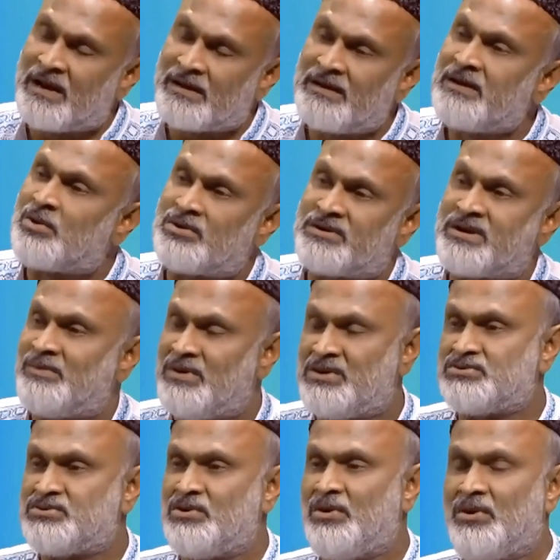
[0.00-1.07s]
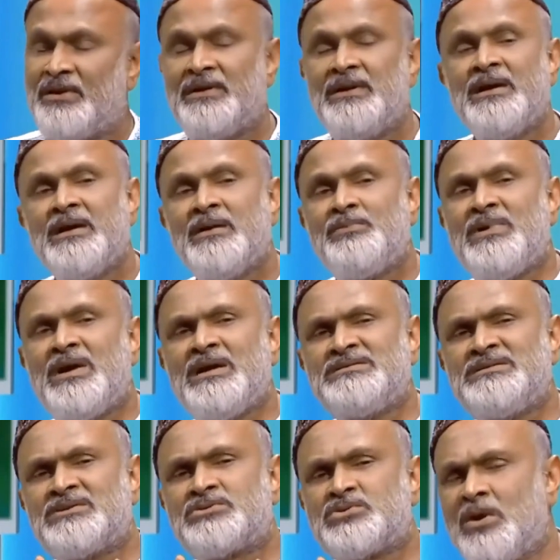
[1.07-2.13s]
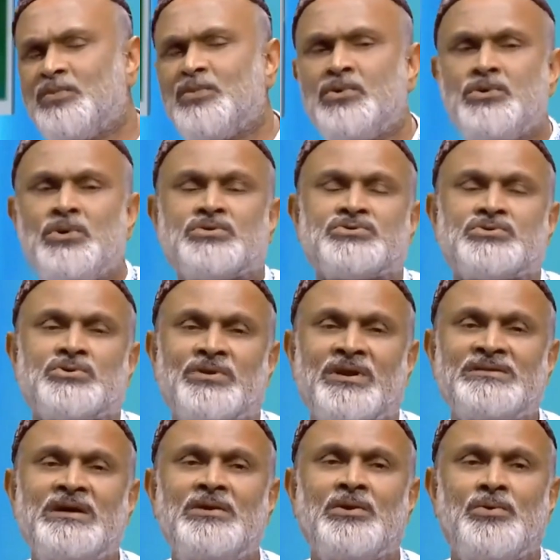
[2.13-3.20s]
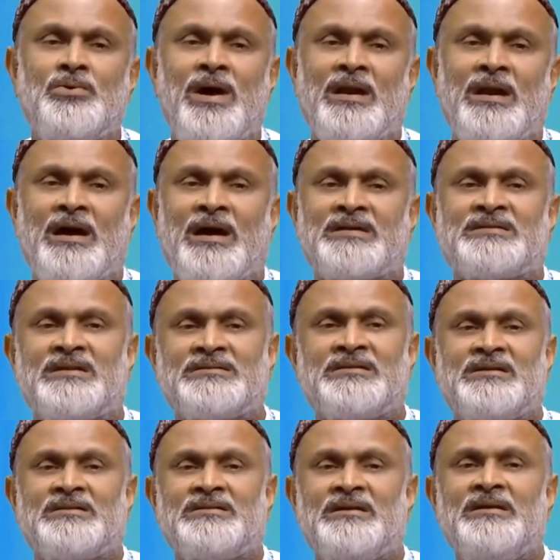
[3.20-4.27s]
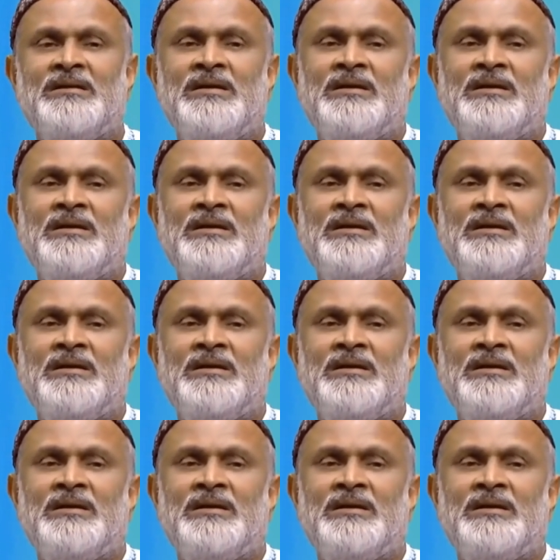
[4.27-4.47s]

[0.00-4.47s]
লাগলে কন্টামিনেশন হয় পেঁয়াজের সব গুণ নষ্ট করে দেয় লোহা লাগার সাথে সাথে